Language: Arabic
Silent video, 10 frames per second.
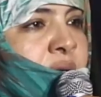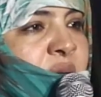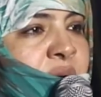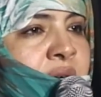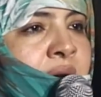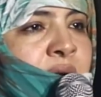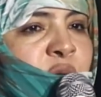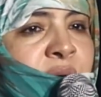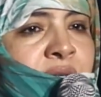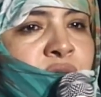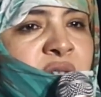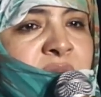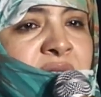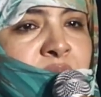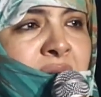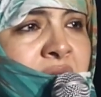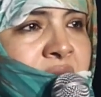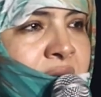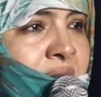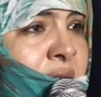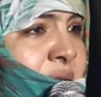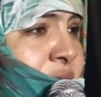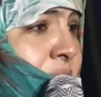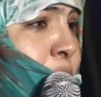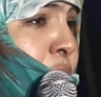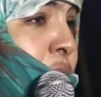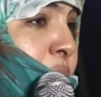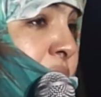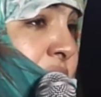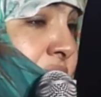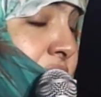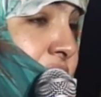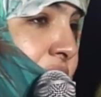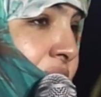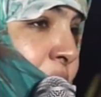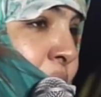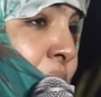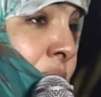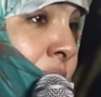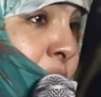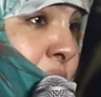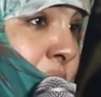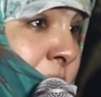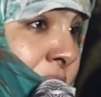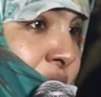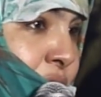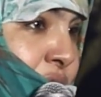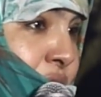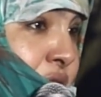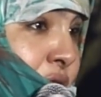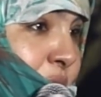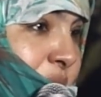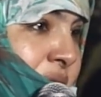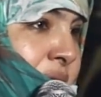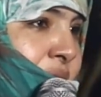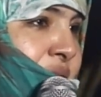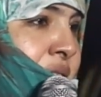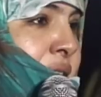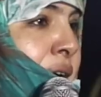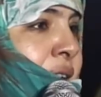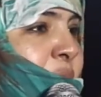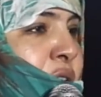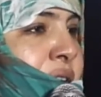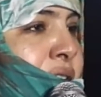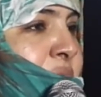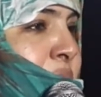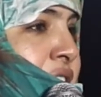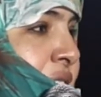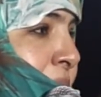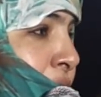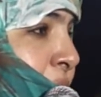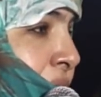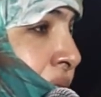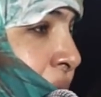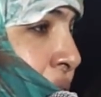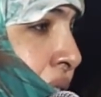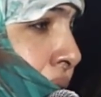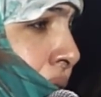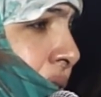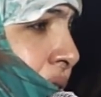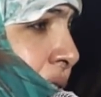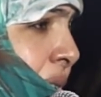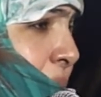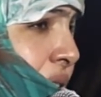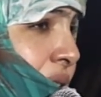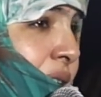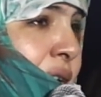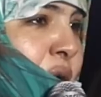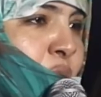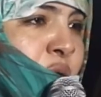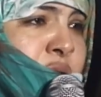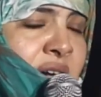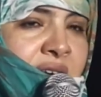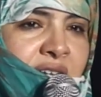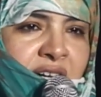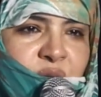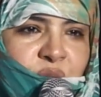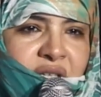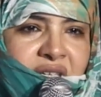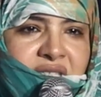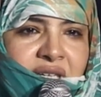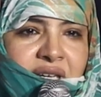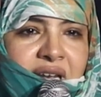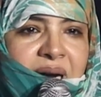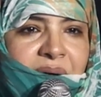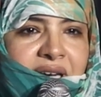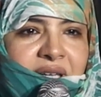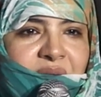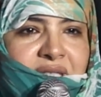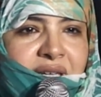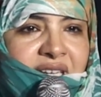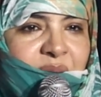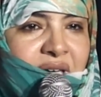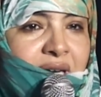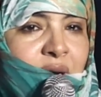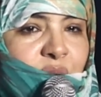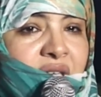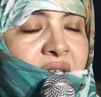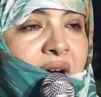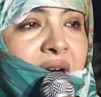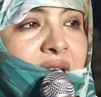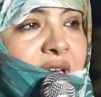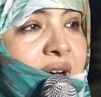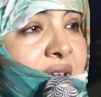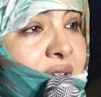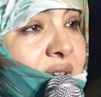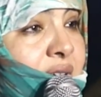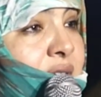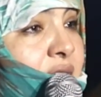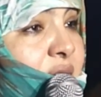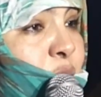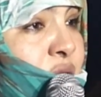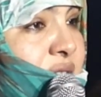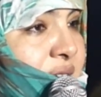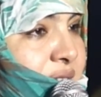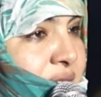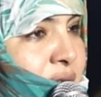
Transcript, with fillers: أن بينها وبينه أمدا بعيدا فربكم جل جلاله أعلم بما في نفوسكم فيعلم أنكم ما اجتمعتم إلا نصرة لكتابه ونصحا لرسوله صلى الله عليه وسلم وإنكارا لهذا المنكر